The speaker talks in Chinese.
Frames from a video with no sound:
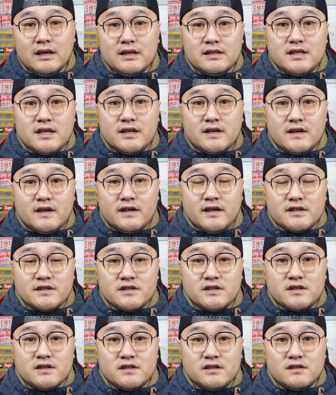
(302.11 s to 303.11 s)
这个也
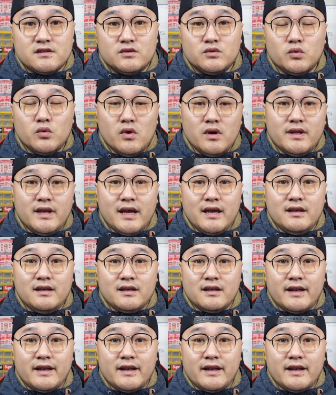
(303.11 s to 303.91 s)
是多年以